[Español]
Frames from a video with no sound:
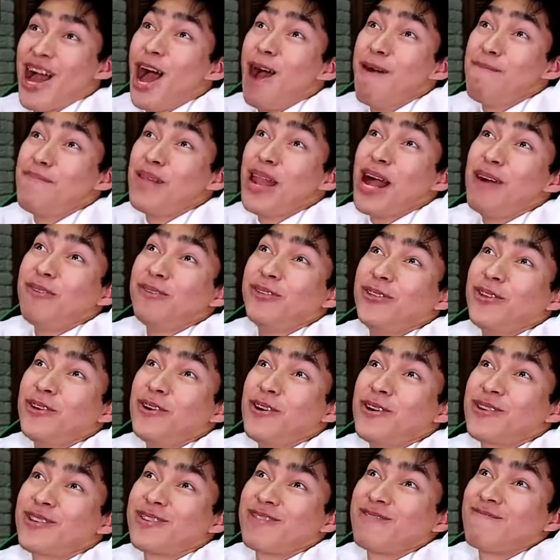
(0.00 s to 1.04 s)

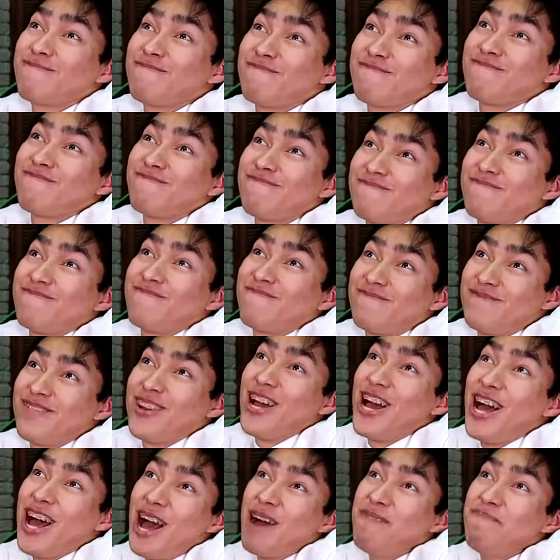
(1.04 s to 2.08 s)
¡Aplausos!
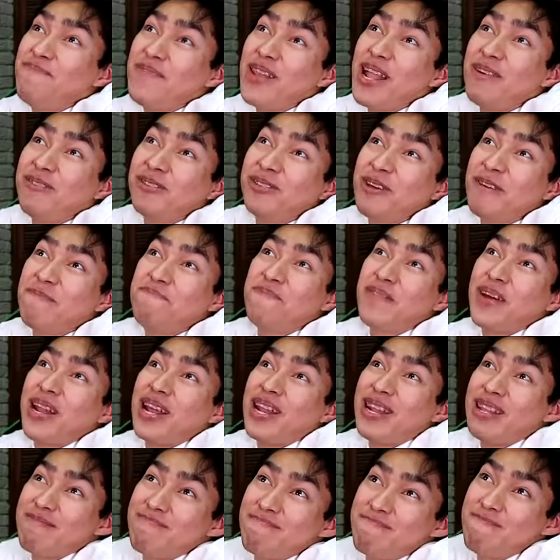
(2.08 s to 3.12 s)
¡Aplausos
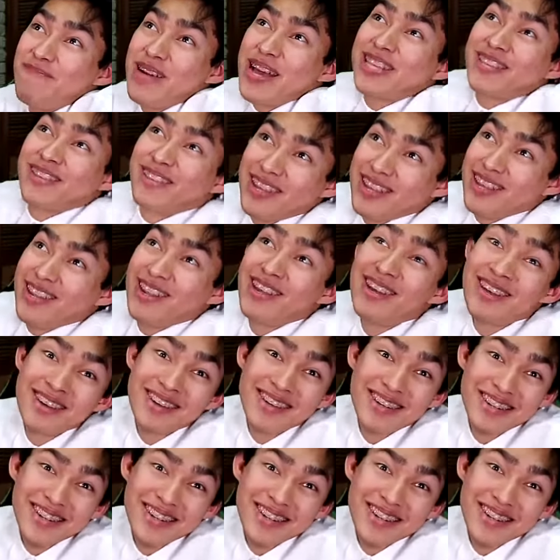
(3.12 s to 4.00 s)
para el imbécil!